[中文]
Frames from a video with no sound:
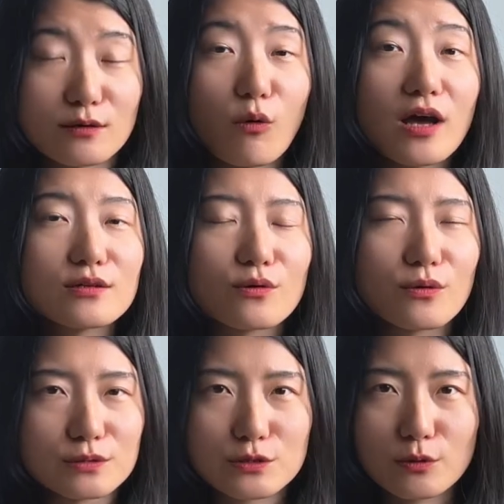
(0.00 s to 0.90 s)
欢的
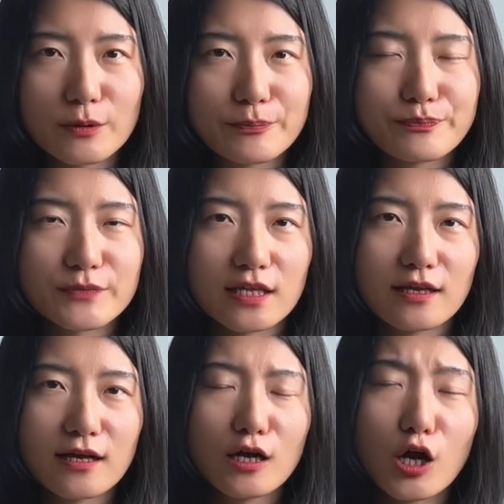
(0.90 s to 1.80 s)
工作，
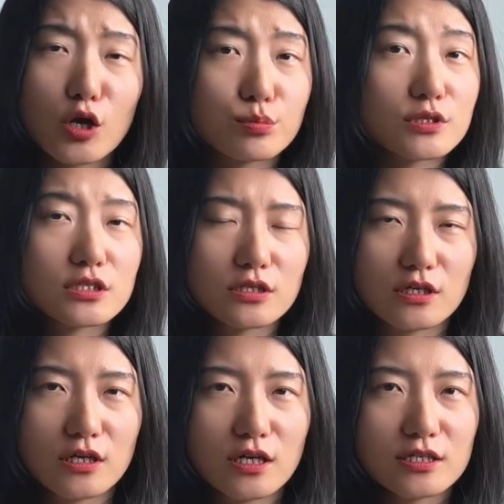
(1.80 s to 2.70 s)
而不
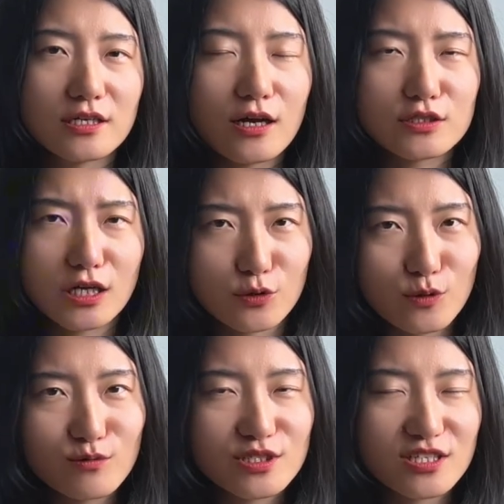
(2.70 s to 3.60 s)
是让人
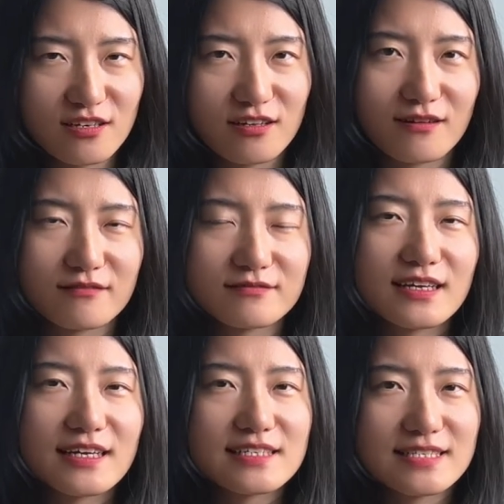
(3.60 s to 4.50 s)
工智能
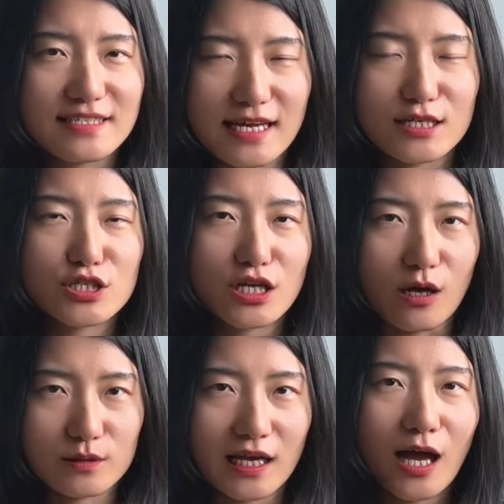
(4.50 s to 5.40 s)
减少
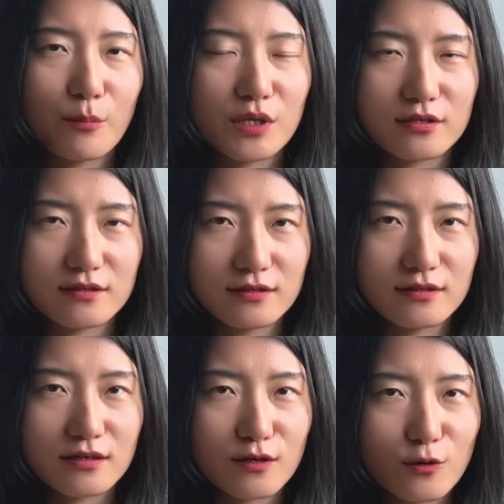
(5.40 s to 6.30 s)
他们
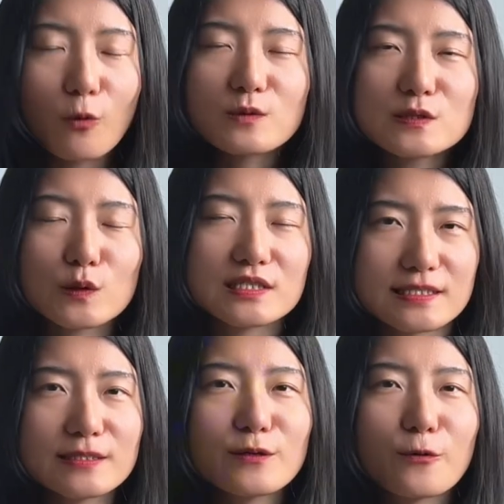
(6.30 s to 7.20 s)
的工作
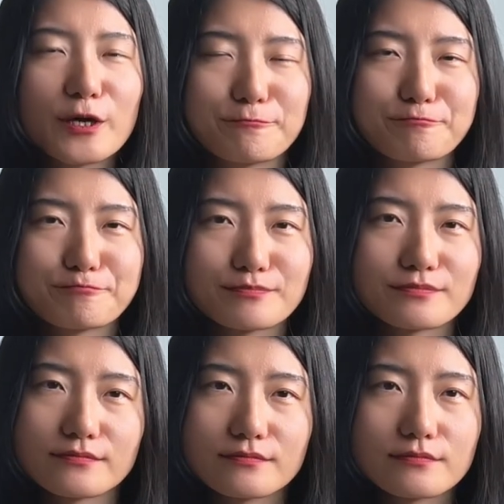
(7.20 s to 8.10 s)
机会。
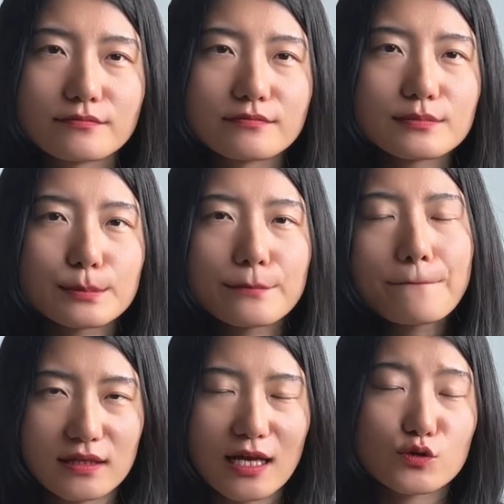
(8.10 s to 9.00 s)

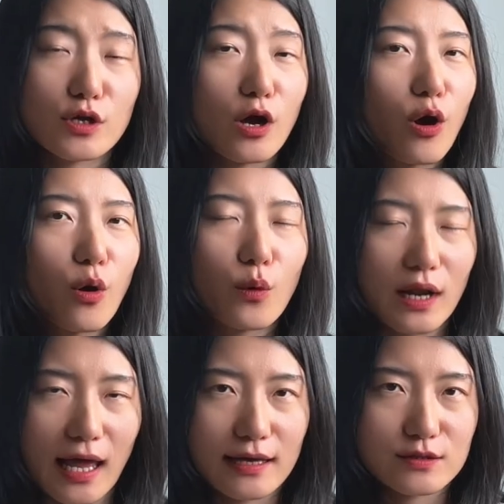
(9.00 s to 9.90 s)
那最后我
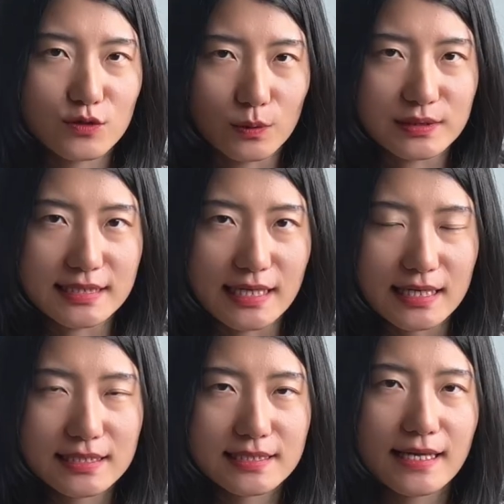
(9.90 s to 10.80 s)
来总结
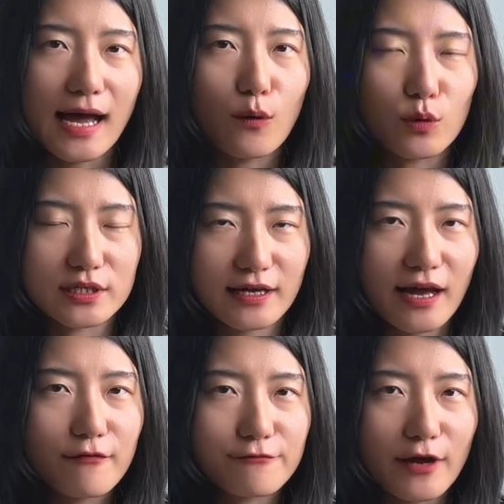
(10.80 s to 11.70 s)
一下我的
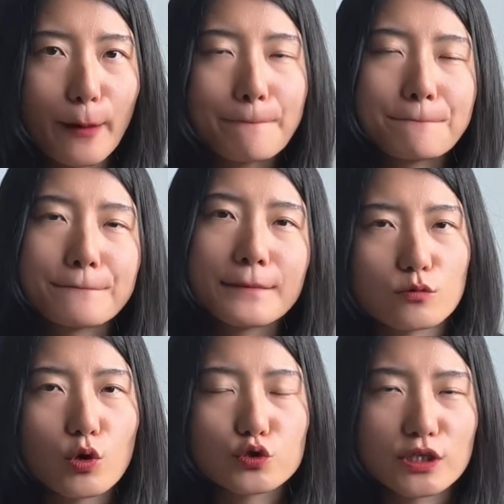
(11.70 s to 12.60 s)
看法，
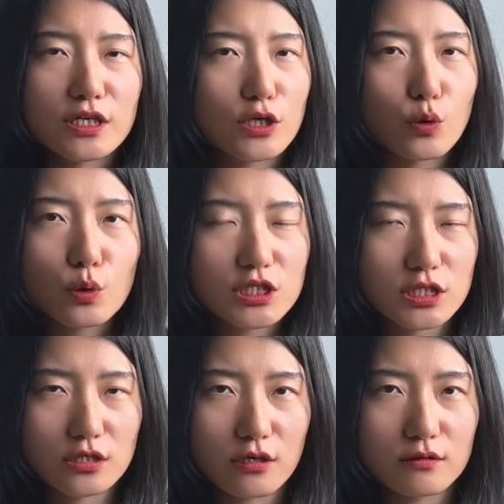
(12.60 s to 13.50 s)
我觉得人工智
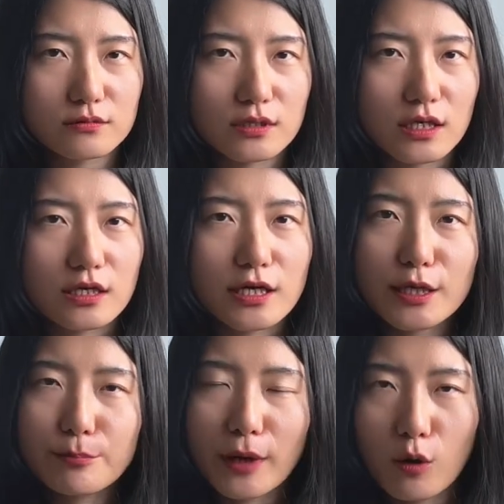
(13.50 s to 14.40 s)
能。可以
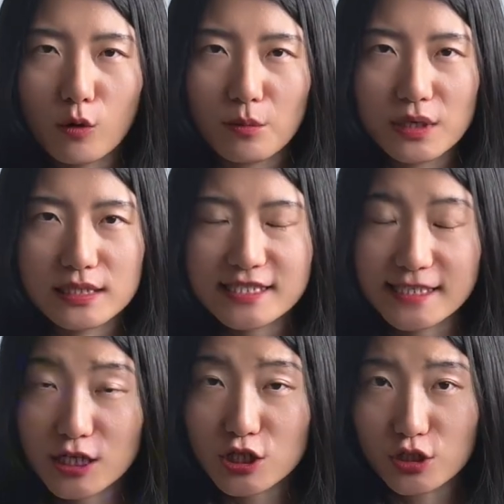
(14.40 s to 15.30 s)
帮我们
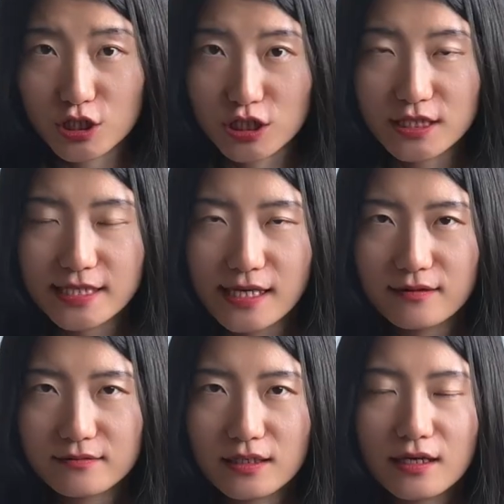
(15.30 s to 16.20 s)
节省时
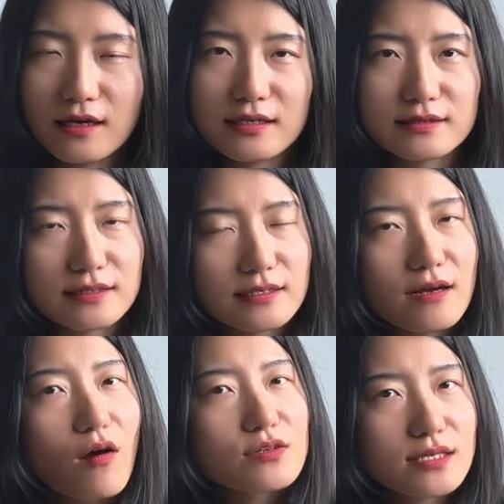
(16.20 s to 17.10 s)
间，提
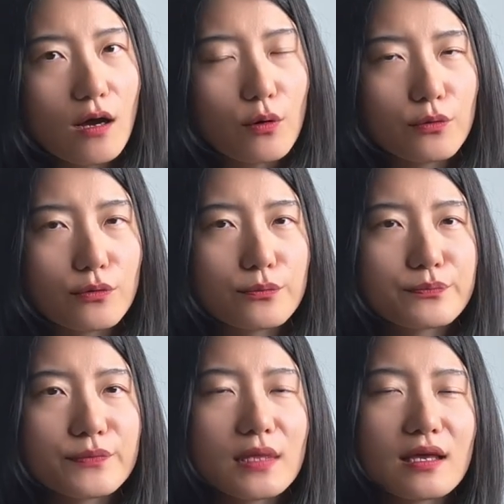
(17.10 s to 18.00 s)
高效率。
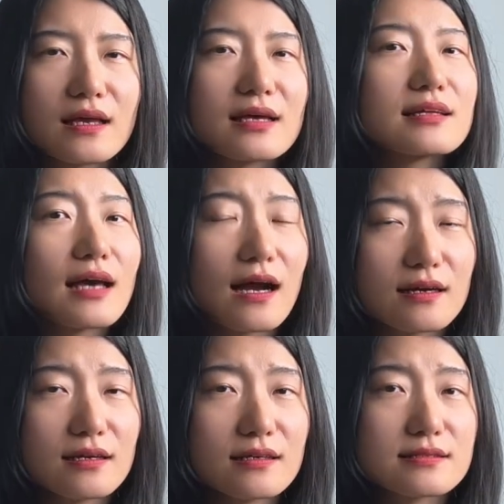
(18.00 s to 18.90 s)
它可
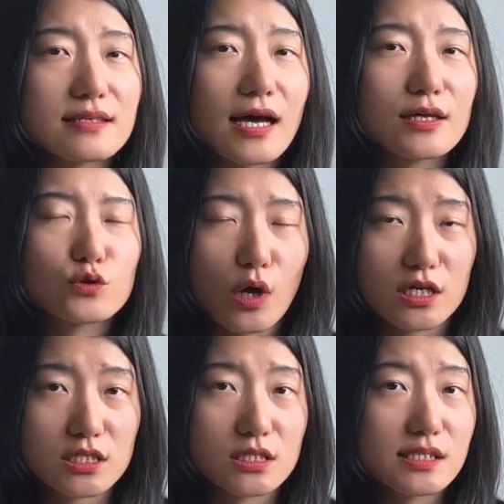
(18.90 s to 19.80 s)
以在短
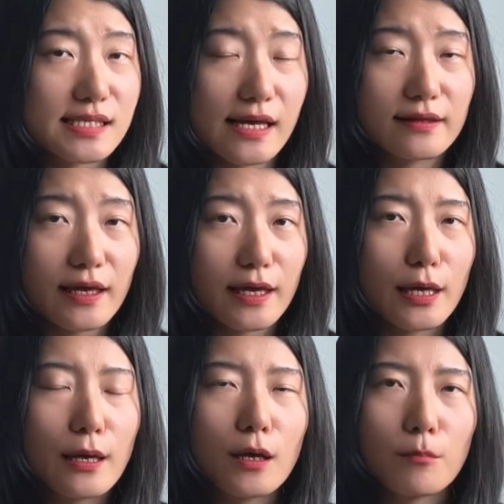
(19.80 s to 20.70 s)
时间内
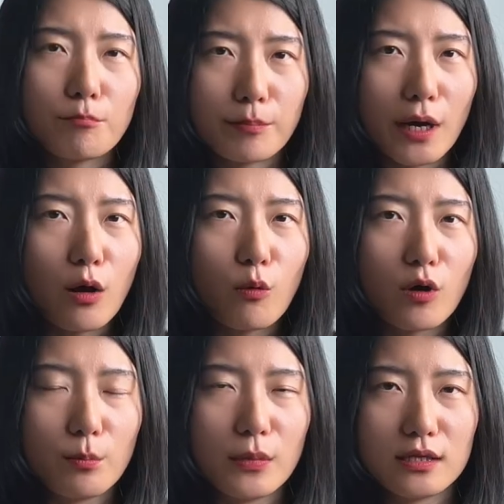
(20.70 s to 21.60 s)
帮我
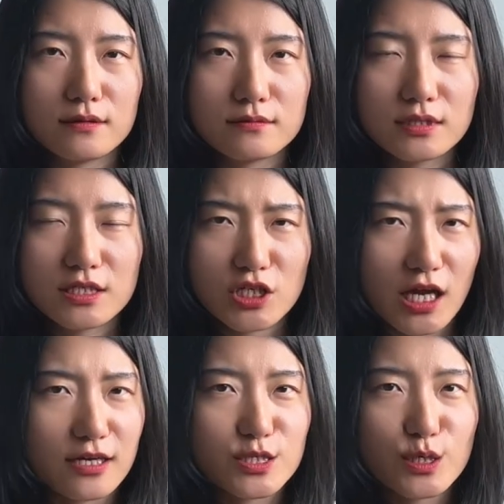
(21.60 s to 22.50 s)
们
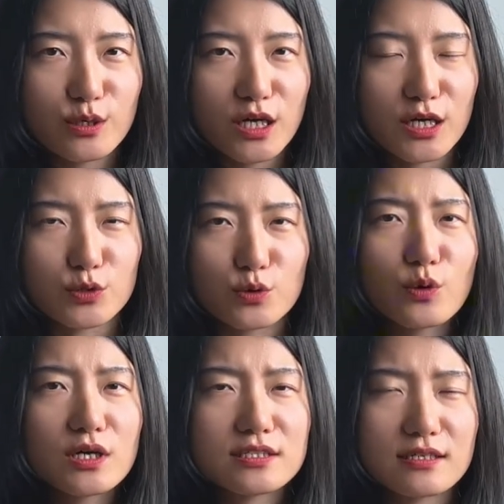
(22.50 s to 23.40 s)
产生很
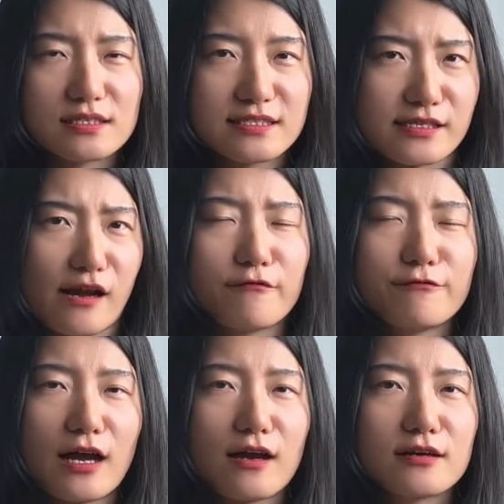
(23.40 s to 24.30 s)
多的想
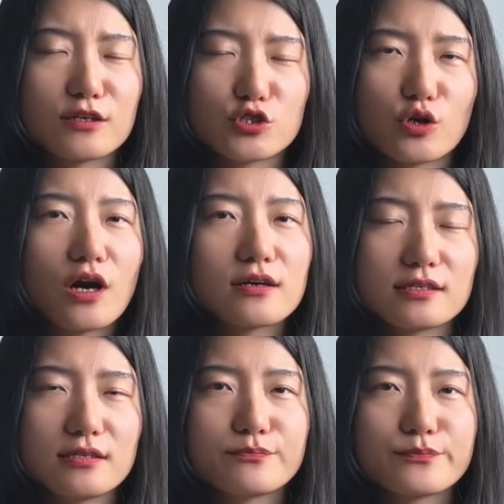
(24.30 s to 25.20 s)
法和创
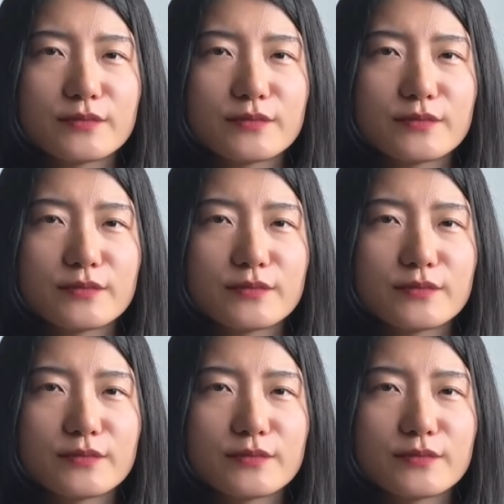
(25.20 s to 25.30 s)
意。